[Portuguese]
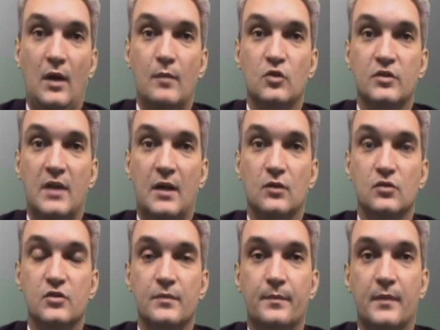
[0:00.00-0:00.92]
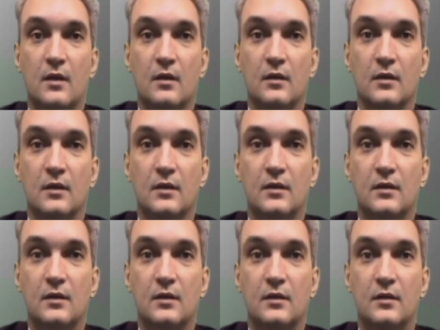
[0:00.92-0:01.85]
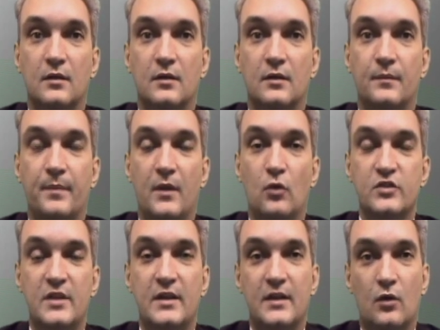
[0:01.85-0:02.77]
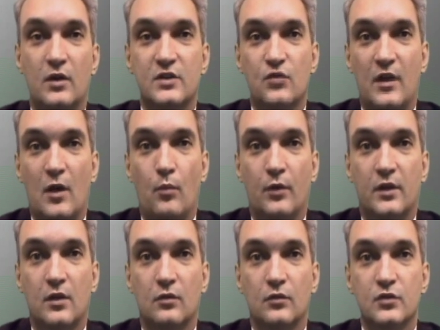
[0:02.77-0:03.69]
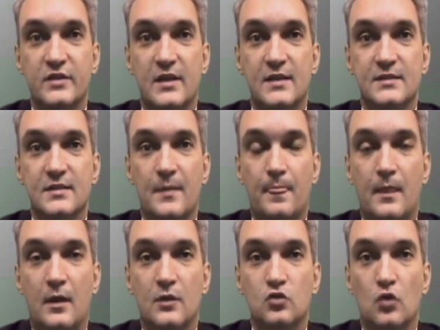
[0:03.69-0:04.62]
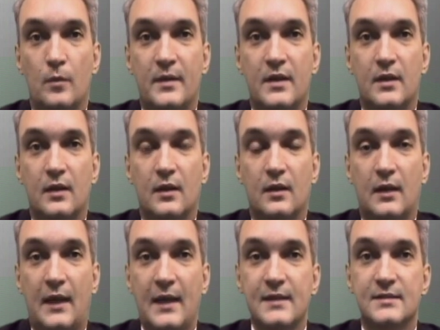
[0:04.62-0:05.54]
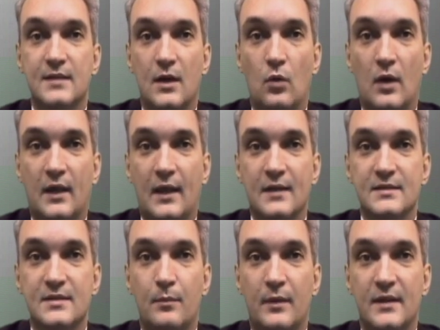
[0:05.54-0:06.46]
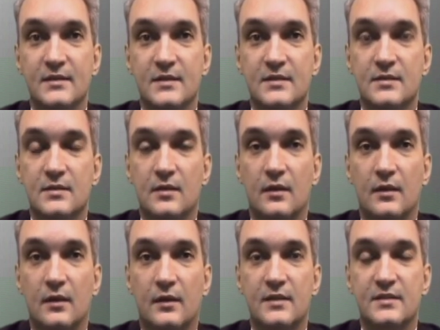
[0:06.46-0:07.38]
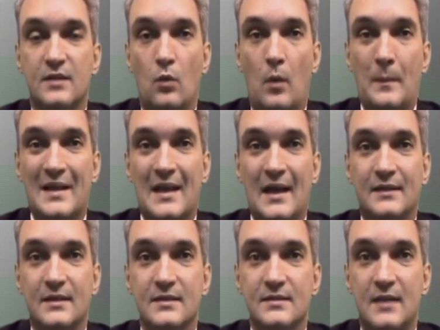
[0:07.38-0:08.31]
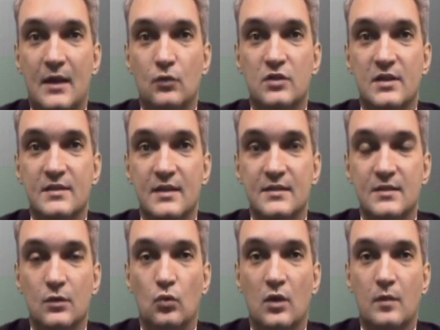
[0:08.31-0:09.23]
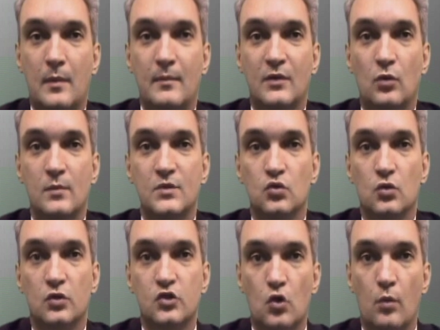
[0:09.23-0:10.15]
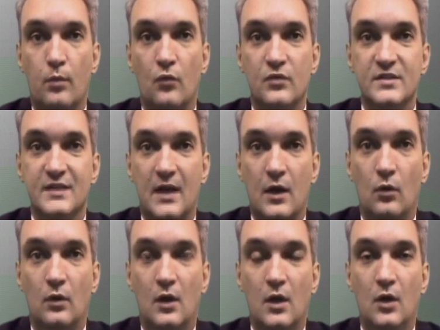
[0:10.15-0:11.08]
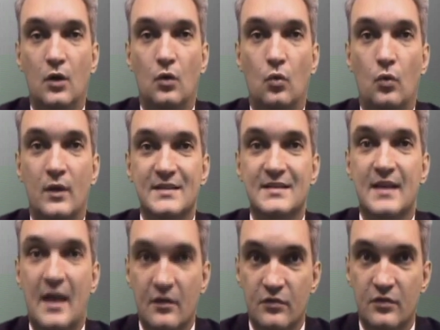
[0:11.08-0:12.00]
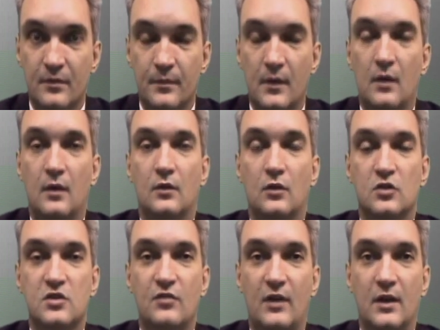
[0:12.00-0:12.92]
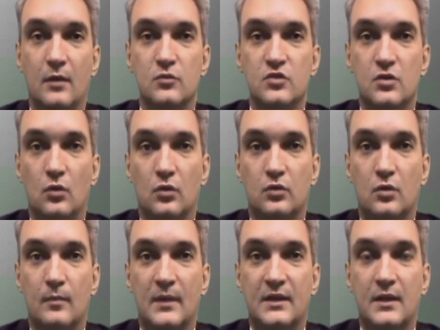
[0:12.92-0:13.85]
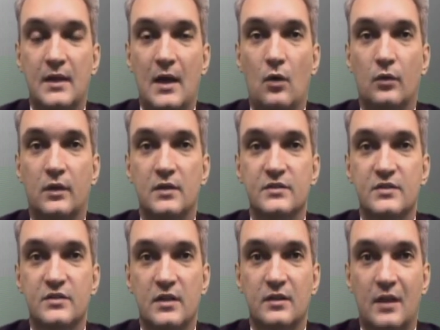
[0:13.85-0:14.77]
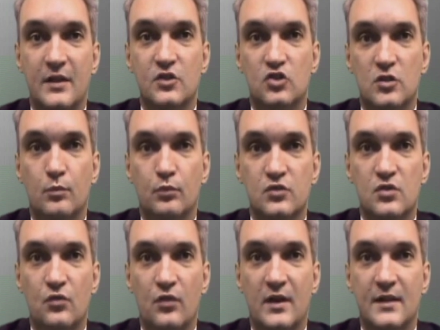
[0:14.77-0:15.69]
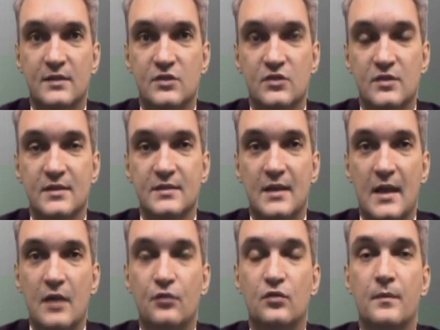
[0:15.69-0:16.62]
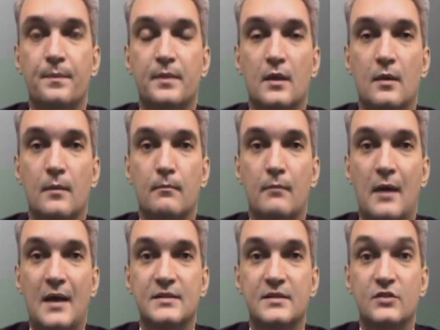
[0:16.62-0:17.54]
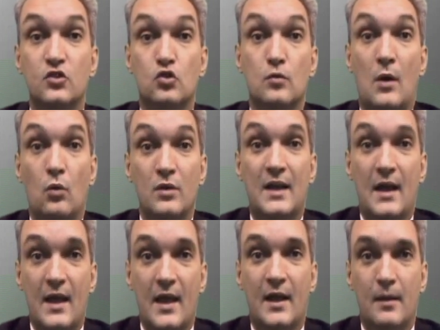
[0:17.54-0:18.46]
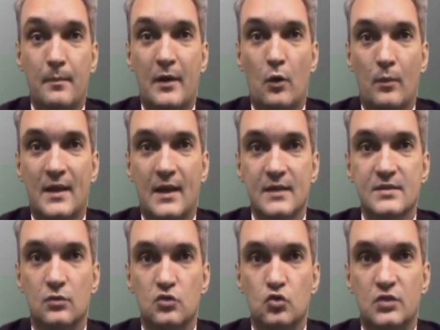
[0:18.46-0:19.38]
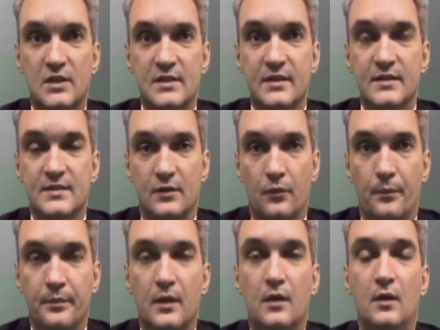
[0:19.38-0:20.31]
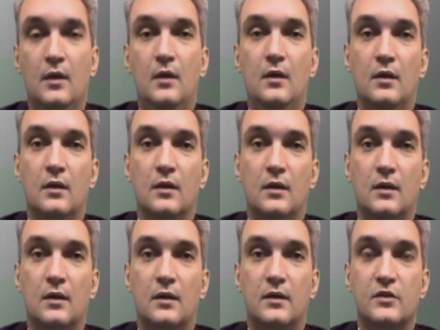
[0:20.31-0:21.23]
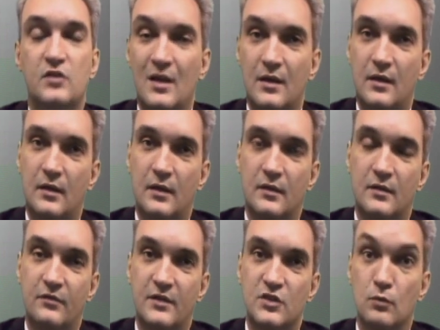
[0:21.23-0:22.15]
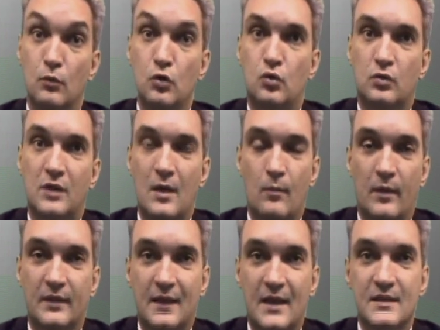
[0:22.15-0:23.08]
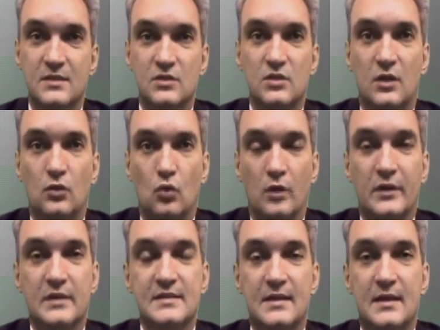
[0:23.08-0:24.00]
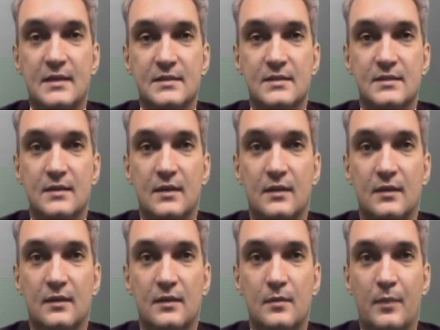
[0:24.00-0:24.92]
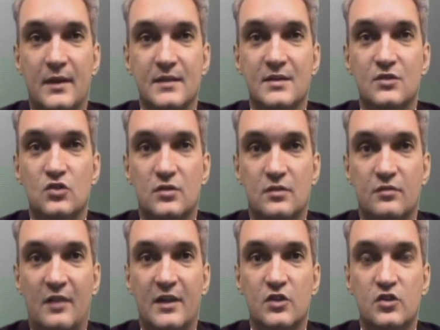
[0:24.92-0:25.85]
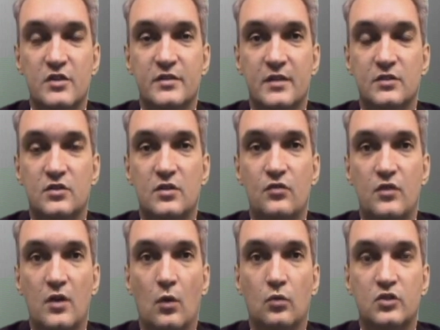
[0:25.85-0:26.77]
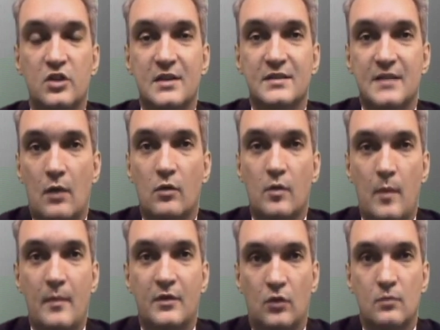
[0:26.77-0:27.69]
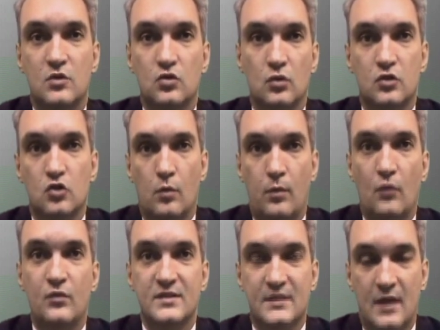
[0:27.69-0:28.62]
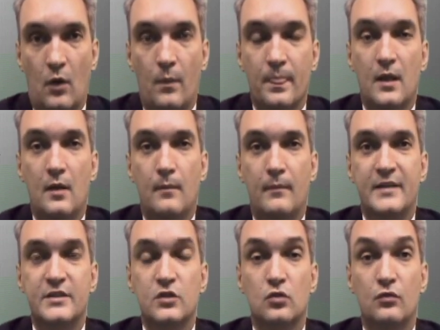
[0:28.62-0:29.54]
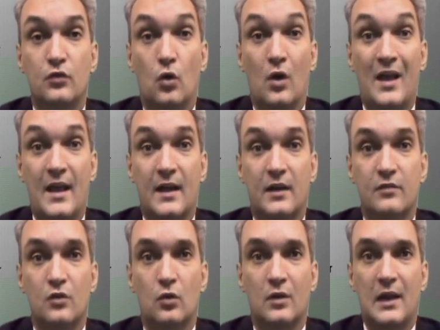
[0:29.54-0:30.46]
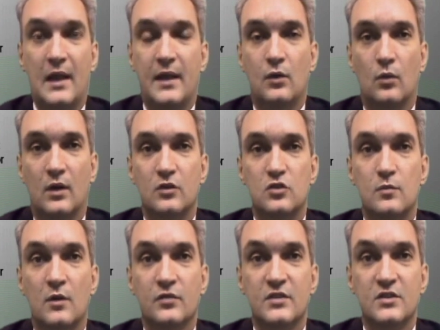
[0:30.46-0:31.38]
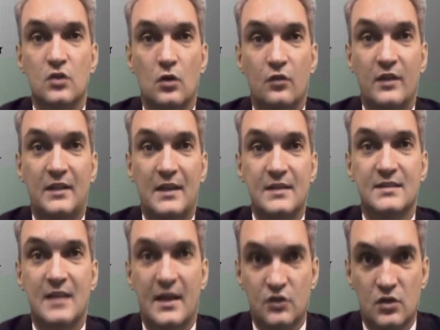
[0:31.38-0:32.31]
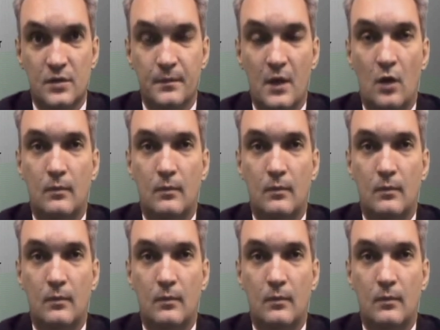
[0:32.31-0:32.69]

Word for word: Olá, meus caros. Uh, eu gostaria agora de falar um pouquinho com vocês sobre quem são aquelas empresas uh, que estão obrigadas à utilização do equipamento emissor de cupom fiscal, o ECF. Nós já falamos em outro material que existem três tipos diferentes de ECF, mas existe uma única regra para a obrigação de utilização. Uh, já é, vem de muito tempo a tese de que todas as uh, empresas varejistas deviam utilizar o equipamento emissor de cupom fiscal. Mas isso virou regra, virou lei no ano de 1997.